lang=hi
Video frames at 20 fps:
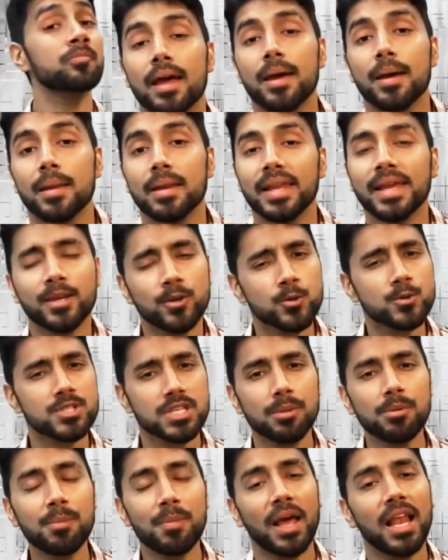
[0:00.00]
लेकिन उससे
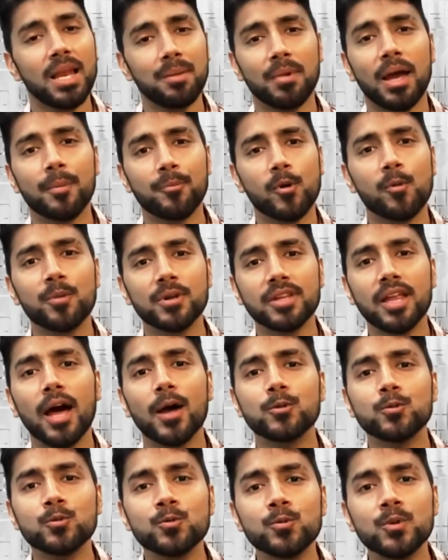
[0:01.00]
भी पहले मैं आपको बता
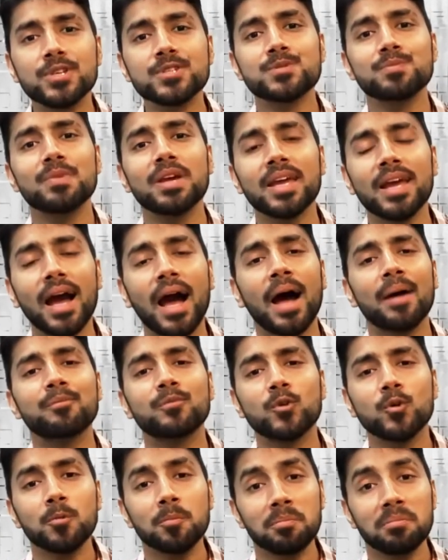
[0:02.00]
दूं इसमें
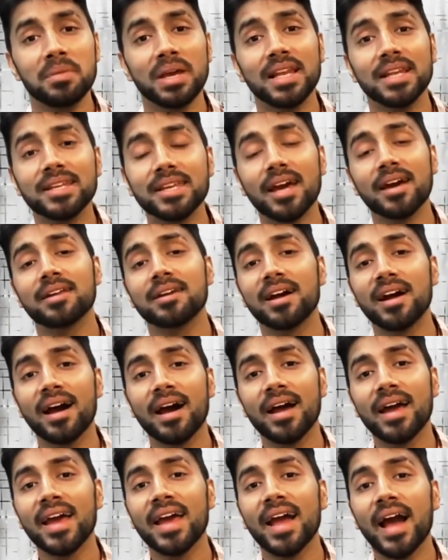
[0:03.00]
आपको मिल क्या रहा
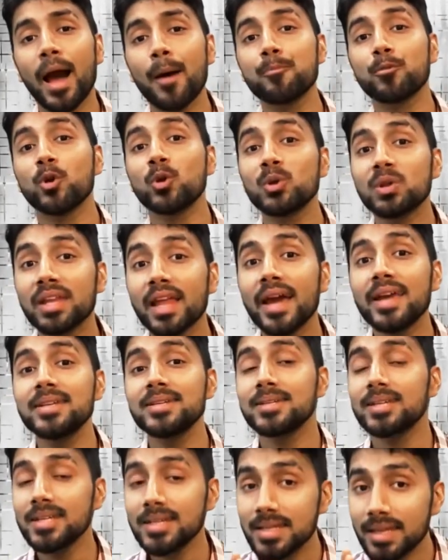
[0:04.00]
है आपको
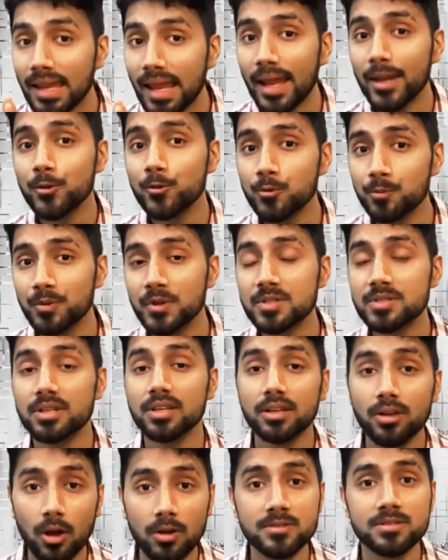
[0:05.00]
नाइनटी नाइन की
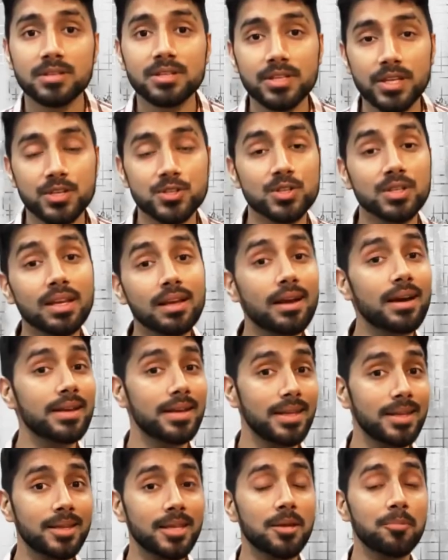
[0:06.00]
कंसल्टेशन
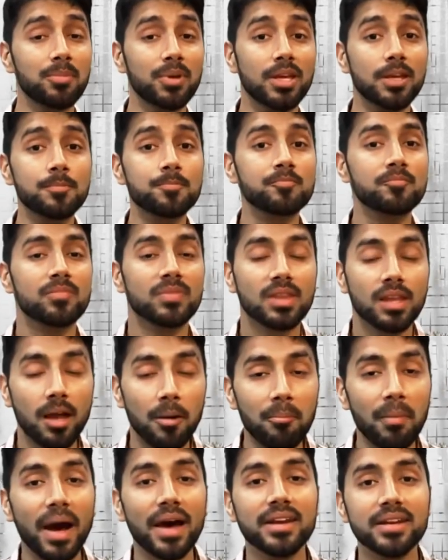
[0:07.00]
खरीदने पे
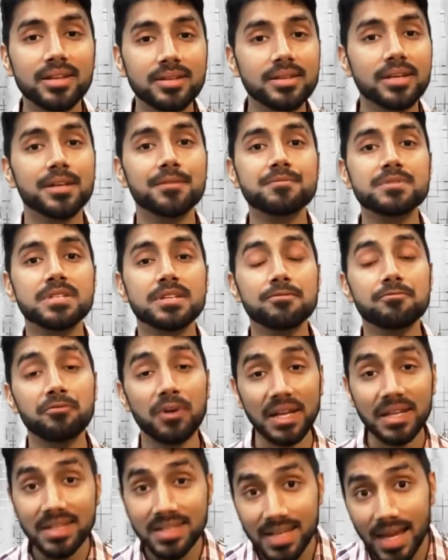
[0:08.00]
हमारी तरफ से
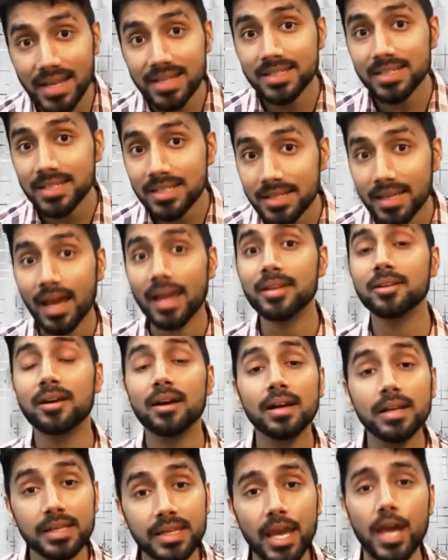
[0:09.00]
199 का
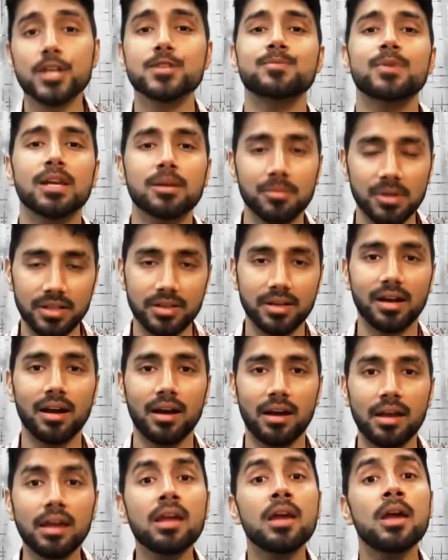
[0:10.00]
कैशबैक मिल रहा
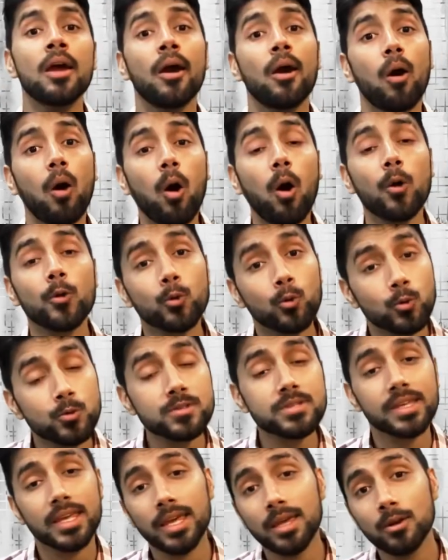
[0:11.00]
है और
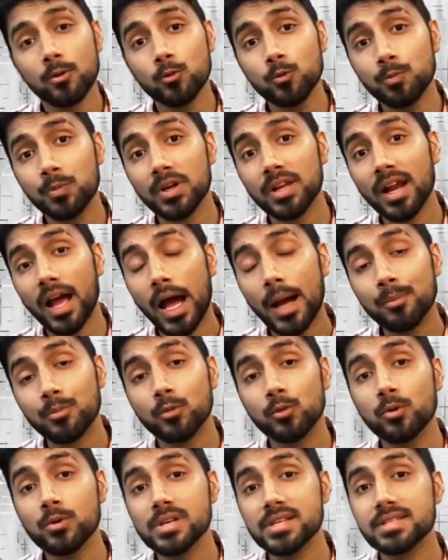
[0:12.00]
उसके ऊपर
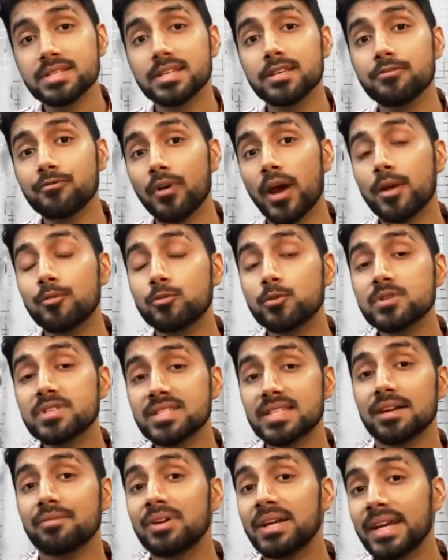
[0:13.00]
आपको इसकी फाइव टू
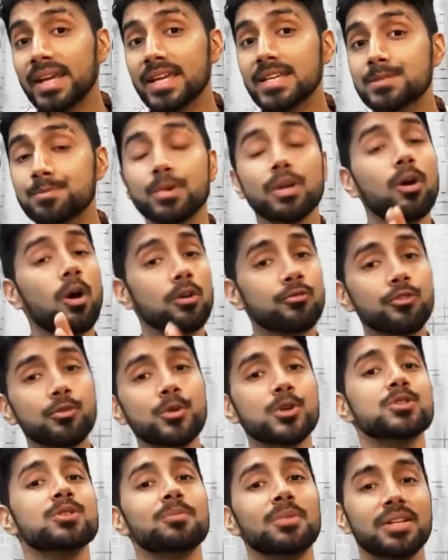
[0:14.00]
सेवन डेज में
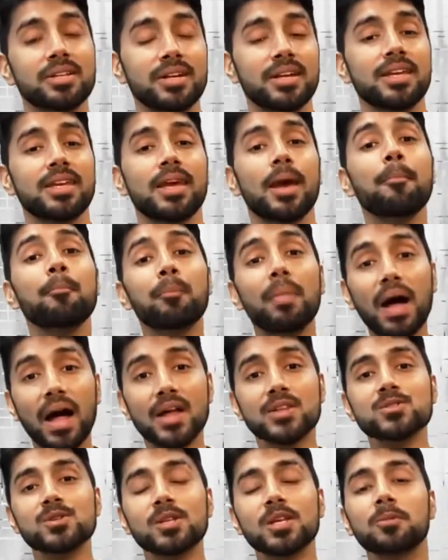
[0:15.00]
कॉन्फर्मेशन मिल रही है
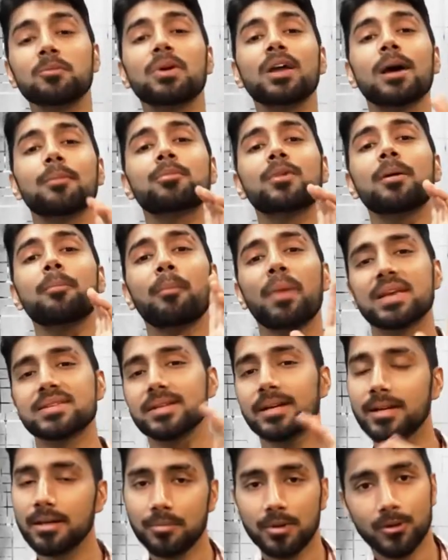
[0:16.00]
पांच दिन में आपका पैसा
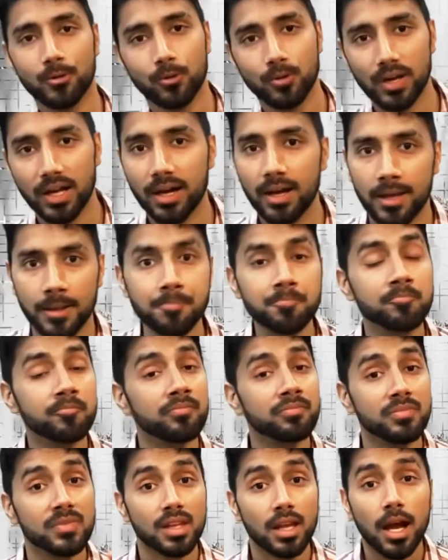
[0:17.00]
डबल हो रहा है
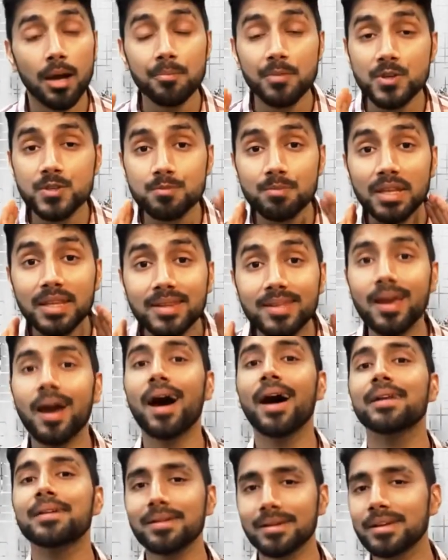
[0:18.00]
अब इसमें
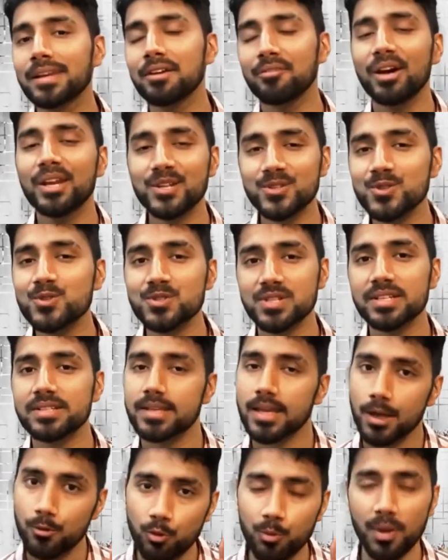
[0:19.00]
ध्यान रखने वाली जो चीज़ें
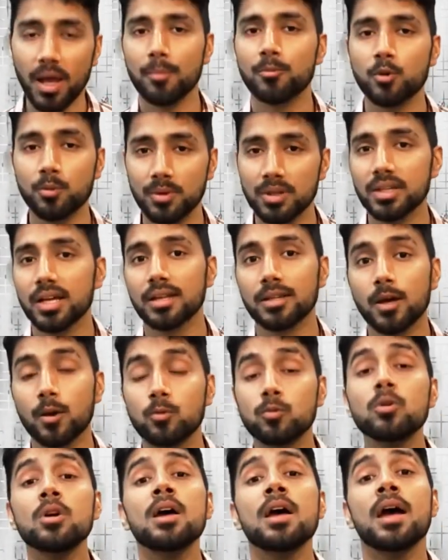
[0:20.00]
हैं वो मैं आपको बताता
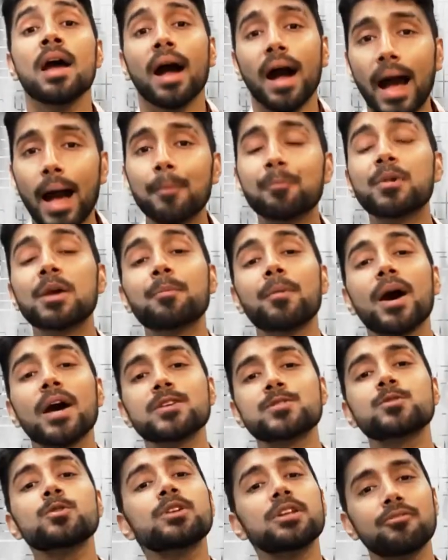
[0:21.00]
हूँ आपके पास
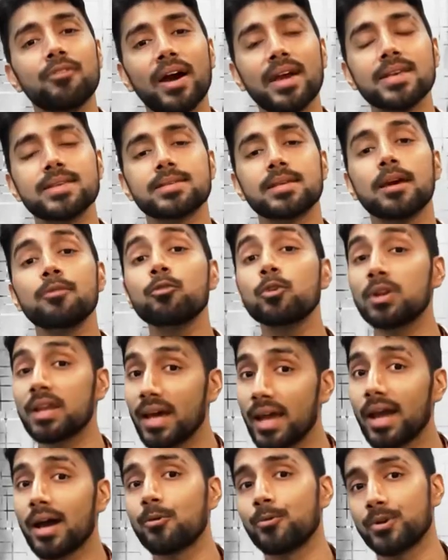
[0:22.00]
जो डिवाइस है वो
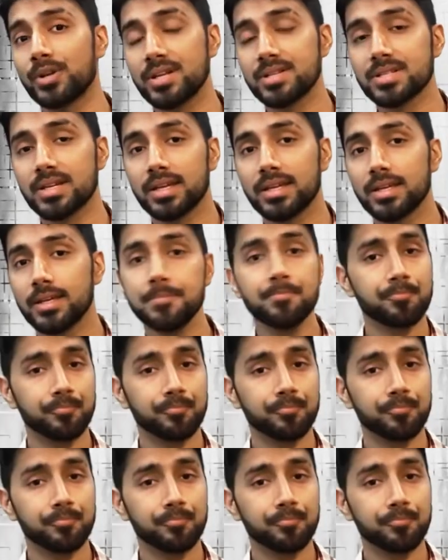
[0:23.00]
नया होना चाहिए